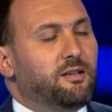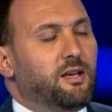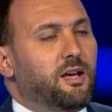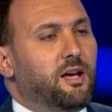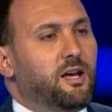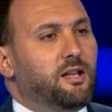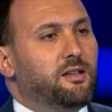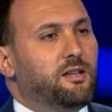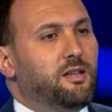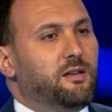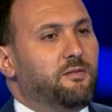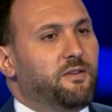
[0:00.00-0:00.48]

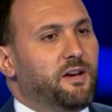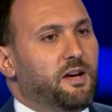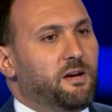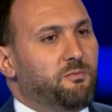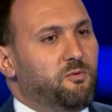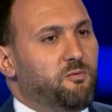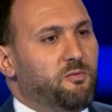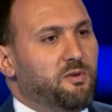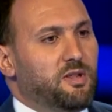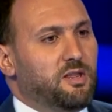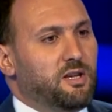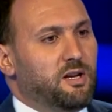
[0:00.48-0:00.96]
الدفاع
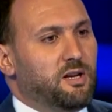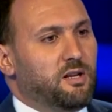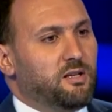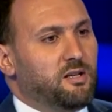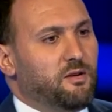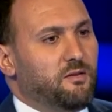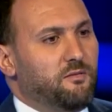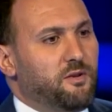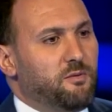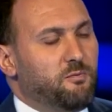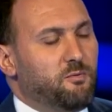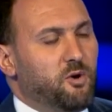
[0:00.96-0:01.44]
ممثلة
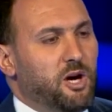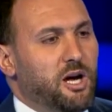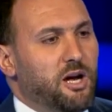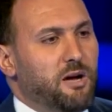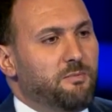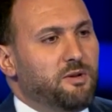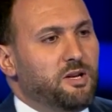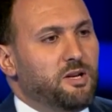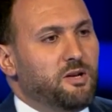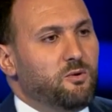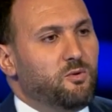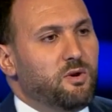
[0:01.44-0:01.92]
في
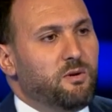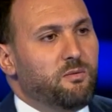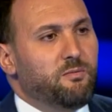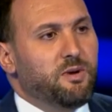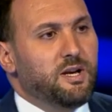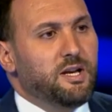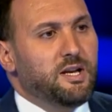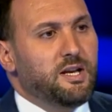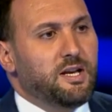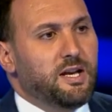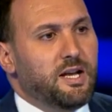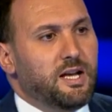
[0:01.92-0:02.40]
المحامين
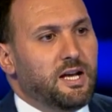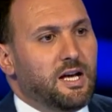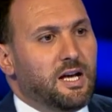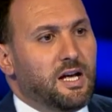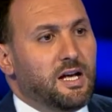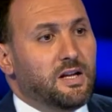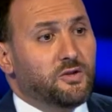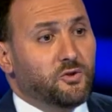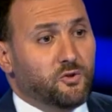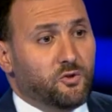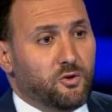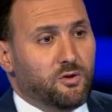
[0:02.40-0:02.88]
وبين
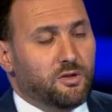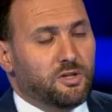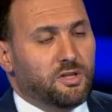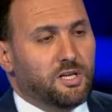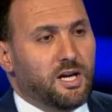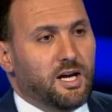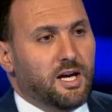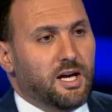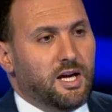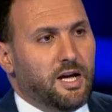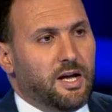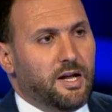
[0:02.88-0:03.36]

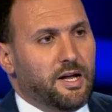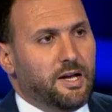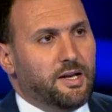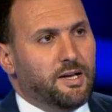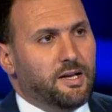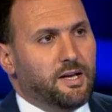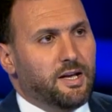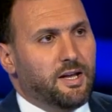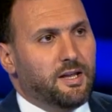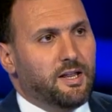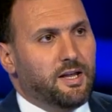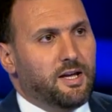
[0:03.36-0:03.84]
السلطة
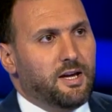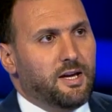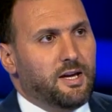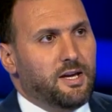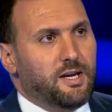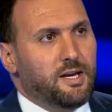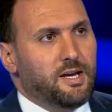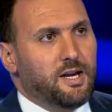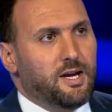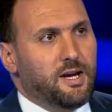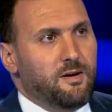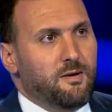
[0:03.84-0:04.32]

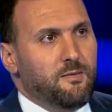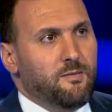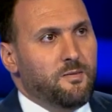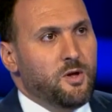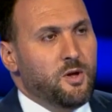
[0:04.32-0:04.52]
القضائية